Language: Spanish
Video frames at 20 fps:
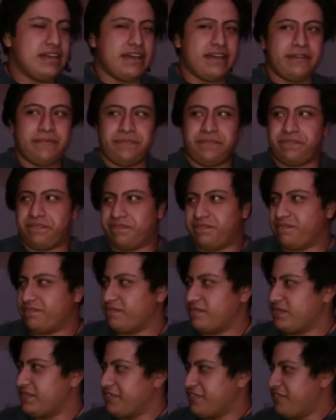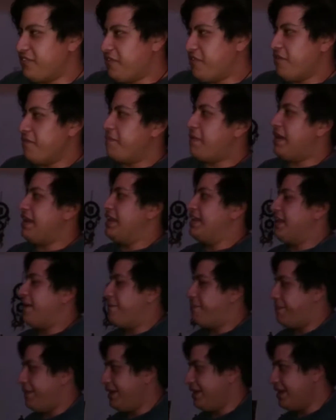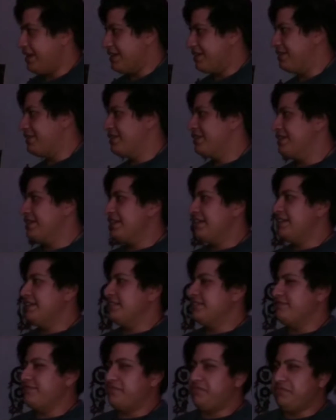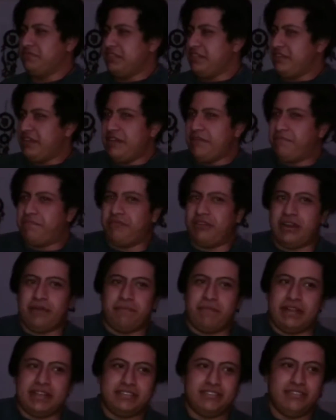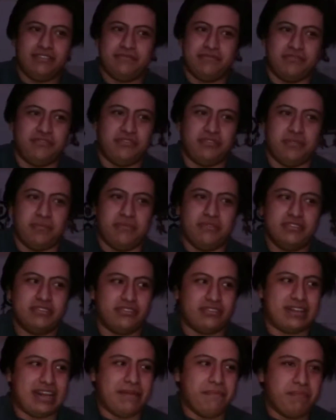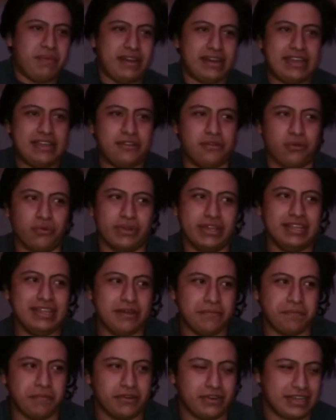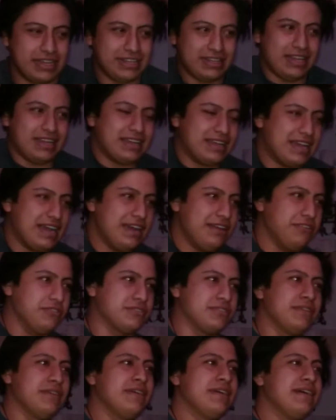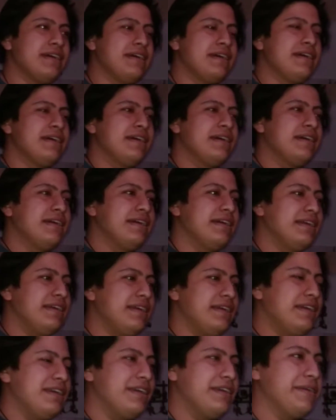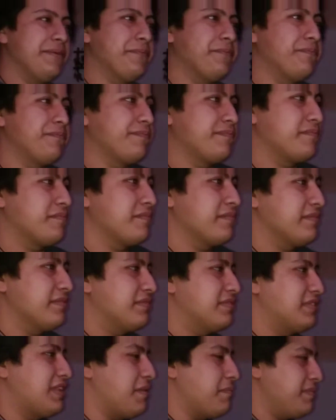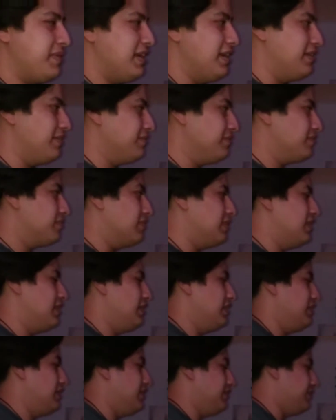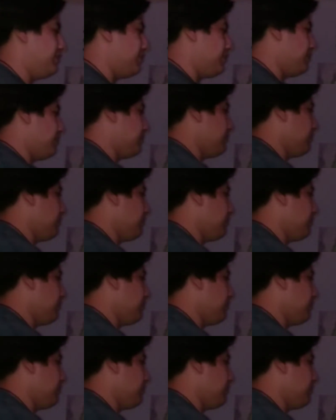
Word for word: no, no valen la pena. Y, por el precio, dudo mucho. Traen verga incluida. ¿Por qué tan caros? Eh, también, eh,